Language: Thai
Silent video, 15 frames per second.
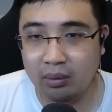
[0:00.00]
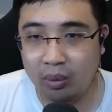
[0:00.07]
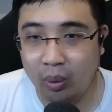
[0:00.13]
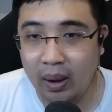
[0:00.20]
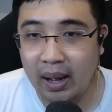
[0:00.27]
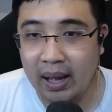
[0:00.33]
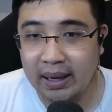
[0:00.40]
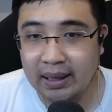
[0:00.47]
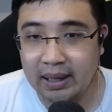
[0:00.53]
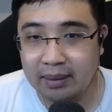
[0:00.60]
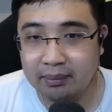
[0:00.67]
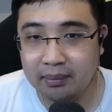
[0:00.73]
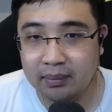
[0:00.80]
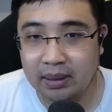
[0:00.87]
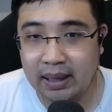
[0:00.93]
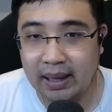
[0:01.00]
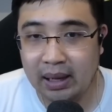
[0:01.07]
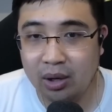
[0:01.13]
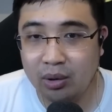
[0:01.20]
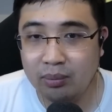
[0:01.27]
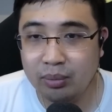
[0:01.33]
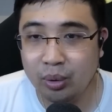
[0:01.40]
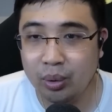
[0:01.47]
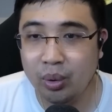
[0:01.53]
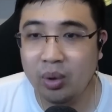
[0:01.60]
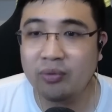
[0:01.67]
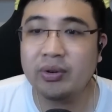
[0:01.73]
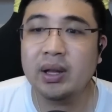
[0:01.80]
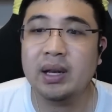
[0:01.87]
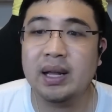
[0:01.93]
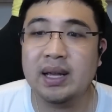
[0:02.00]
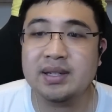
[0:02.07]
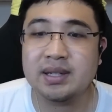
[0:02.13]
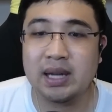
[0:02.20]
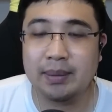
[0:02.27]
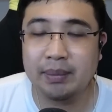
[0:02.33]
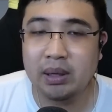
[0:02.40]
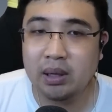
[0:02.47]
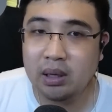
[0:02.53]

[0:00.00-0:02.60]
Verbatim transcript: ขวานะครับ แล้วบรูโน่เฟรนเดสครับ